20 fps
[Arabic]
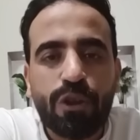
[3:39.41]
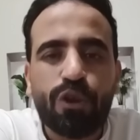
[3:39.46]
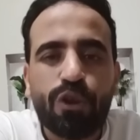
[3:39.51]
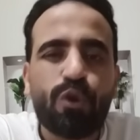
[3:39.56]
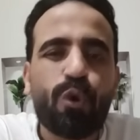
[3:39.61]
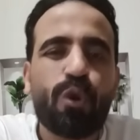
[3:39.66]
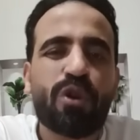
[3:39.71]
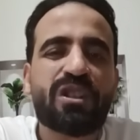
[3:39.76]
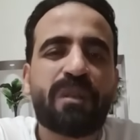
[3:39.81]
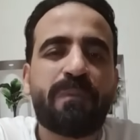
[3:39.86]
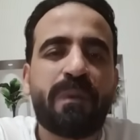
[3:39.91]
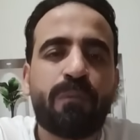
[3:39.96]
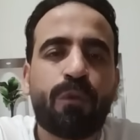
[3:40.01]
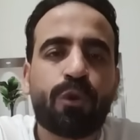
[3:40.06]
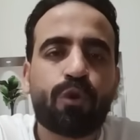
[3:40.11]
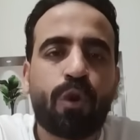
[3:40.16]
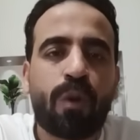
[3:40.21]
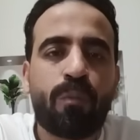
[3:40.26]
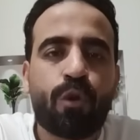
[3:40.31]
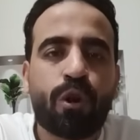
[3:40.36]
يحسم
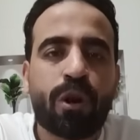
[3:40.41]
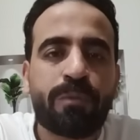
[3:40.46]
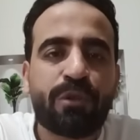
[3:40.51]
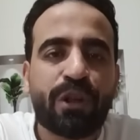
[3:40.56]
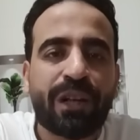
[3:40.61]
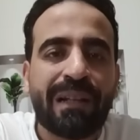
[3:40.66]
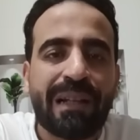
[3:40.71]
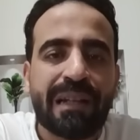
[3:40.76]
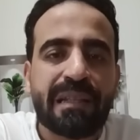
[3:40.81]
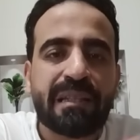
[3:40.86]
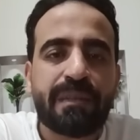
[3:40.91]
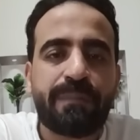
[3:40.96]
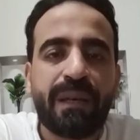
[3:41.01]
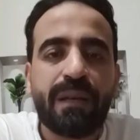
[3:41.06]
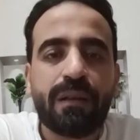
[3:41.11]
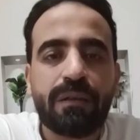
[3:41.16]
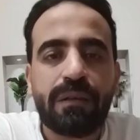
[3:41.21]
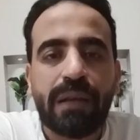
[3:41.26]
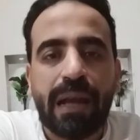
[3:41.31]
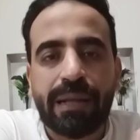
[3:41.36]
الموضوع بكره بشكل رسمي
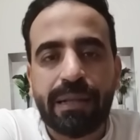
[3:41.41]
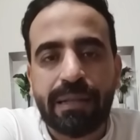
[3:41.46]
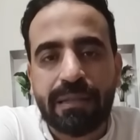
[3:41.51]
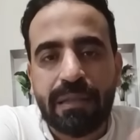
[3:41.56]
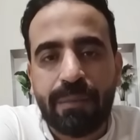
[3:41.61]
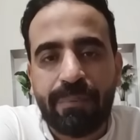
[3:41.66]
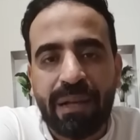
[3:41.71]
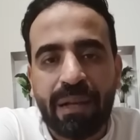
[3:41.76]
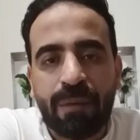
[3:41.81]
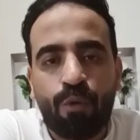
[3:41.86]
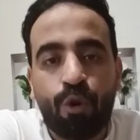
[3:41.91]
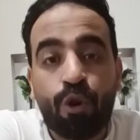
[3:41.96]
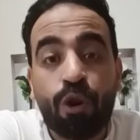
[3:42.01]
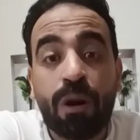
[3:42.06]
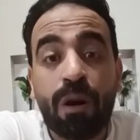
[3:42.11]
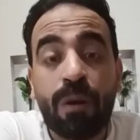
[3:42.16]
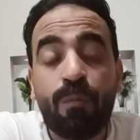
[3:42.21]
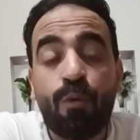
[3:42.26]
يعني الزمالك بكره